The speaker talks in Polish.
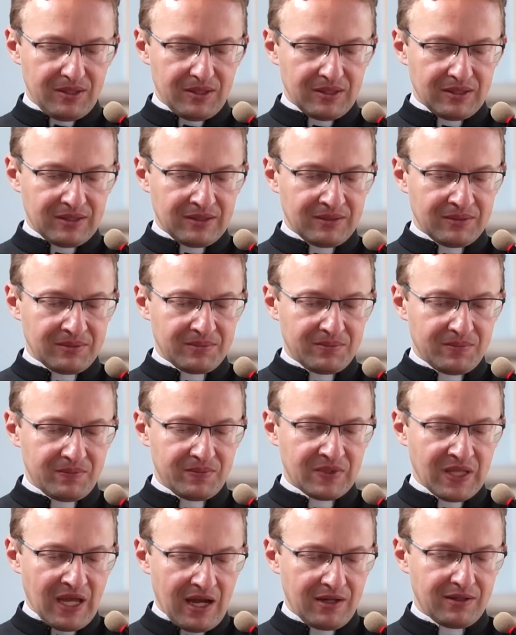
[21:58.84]
E,
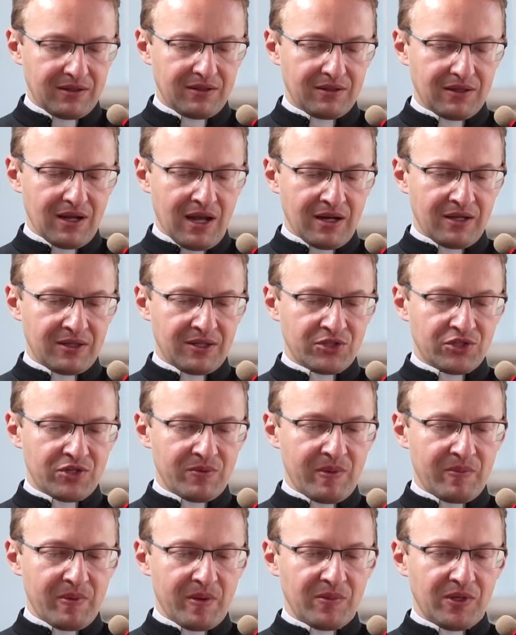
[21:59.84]
tak, ale też
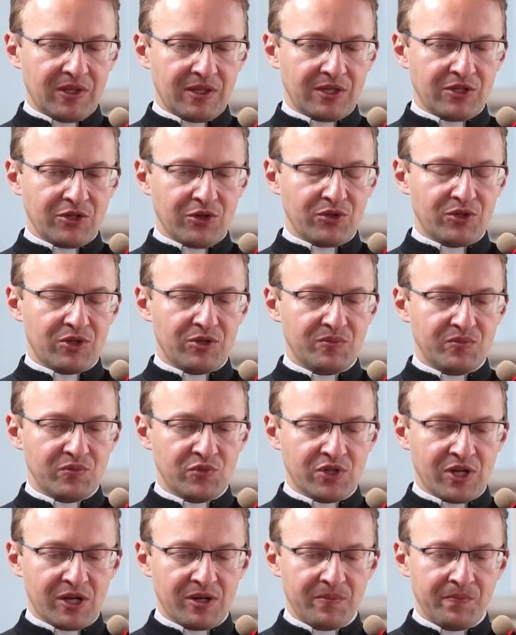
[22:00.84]
trzeba pamiętać o tym,
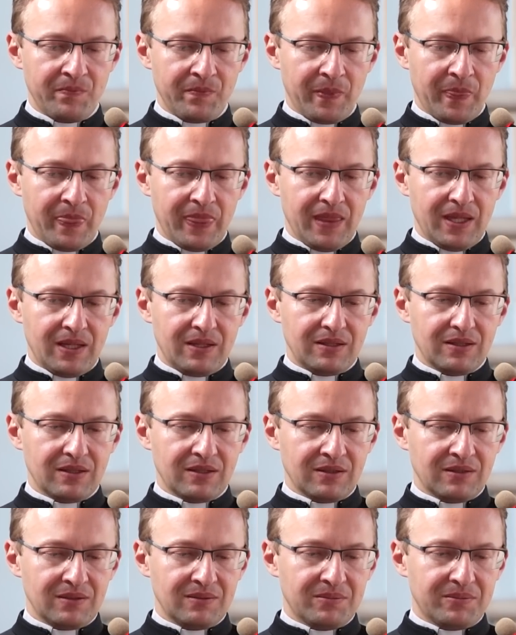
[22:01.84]
że
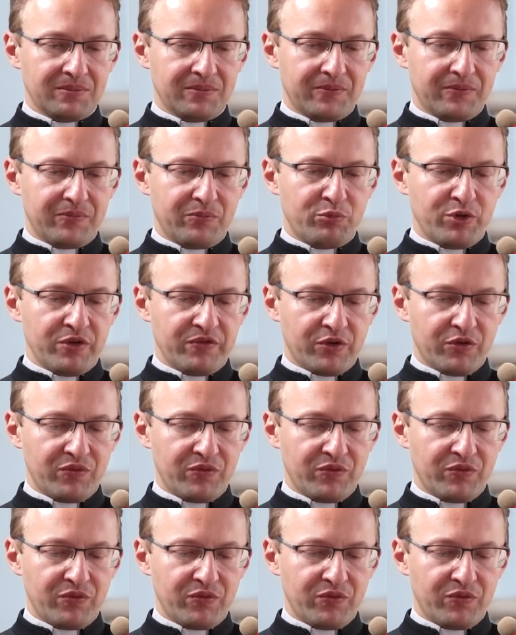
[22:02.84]
e, wpływ